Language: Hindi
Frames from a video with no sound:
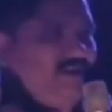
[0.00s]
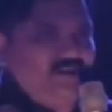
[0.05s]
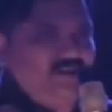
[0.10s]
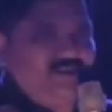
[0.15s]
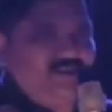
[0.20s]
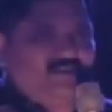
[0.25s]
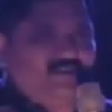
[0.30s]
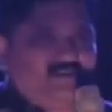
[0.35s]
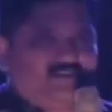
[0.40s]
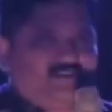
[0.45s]
है
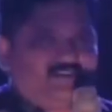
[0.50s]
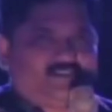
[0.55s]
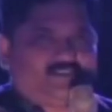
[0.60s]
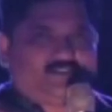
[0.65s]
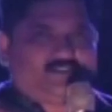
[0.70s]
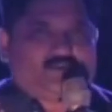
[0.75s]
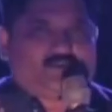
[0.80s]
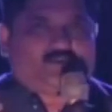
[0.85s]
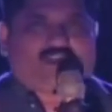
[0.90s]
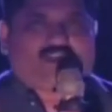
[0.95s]

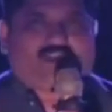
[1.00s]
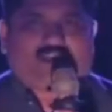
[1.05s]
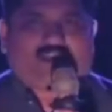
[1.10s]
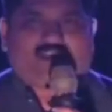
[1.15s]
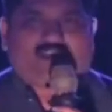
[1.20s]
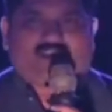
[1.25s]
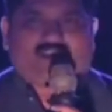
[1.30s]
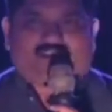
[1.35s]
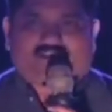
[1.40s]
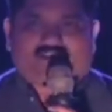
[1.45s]
इसको उठाना
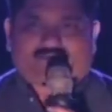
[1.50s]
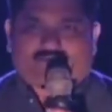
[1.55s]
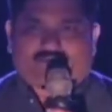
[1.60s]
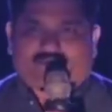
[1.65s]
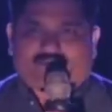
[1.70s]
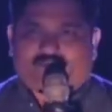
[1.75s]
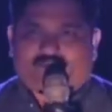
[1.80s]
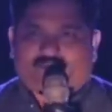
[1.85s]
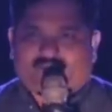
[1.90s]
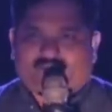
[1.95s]
है इसको
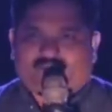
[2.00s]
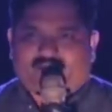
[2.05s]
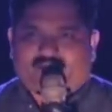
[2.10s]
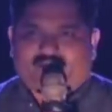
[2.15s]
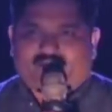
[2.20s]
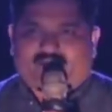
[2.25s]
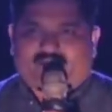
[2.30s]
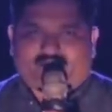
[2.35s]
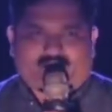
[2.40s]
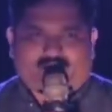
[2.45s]
धमकी
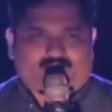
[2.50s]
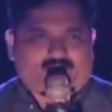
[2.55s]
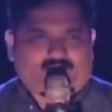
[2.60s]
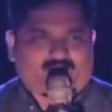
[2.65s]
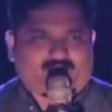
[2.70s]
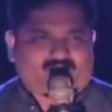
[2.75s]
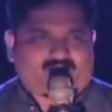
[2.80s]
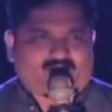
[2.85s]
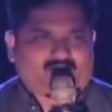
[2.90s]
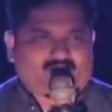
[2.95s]
देना है हाल
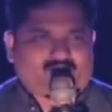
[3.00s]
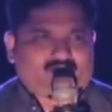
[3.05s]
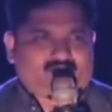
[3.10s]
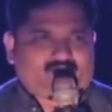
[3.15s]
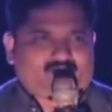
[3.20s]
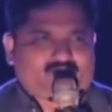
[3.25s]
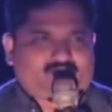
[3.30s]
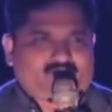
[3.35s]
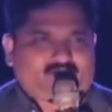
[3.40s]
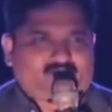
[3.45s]
लोहिया
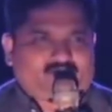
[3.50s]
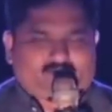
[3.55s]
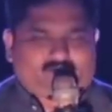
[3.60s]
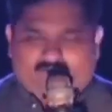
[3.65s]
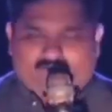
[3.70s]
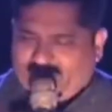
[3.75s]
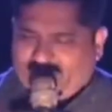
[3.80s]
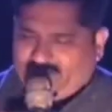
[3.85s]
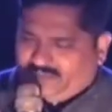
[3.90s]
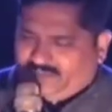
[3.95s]

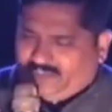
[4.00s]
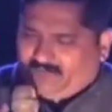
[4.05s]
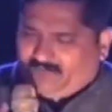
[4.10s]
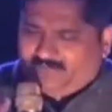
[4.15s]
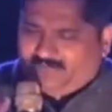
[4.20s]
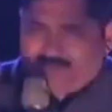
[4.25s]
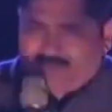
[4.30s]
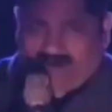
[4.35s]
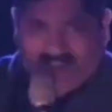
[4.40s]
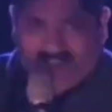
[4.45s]
मेरे इतने
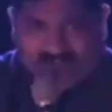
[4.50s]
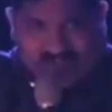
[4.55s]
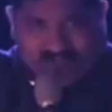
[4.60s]
लंबे बाल